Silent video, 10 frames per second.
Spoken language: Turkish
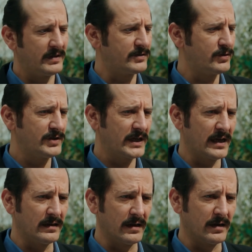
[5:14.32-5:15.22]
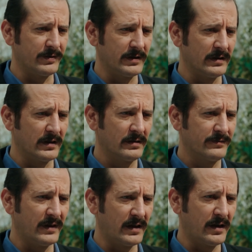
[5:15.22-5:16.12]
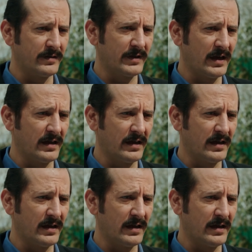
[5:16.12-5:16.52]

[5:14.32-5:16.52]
Biraz önce geldiler abi dinle. Bildan Hanım da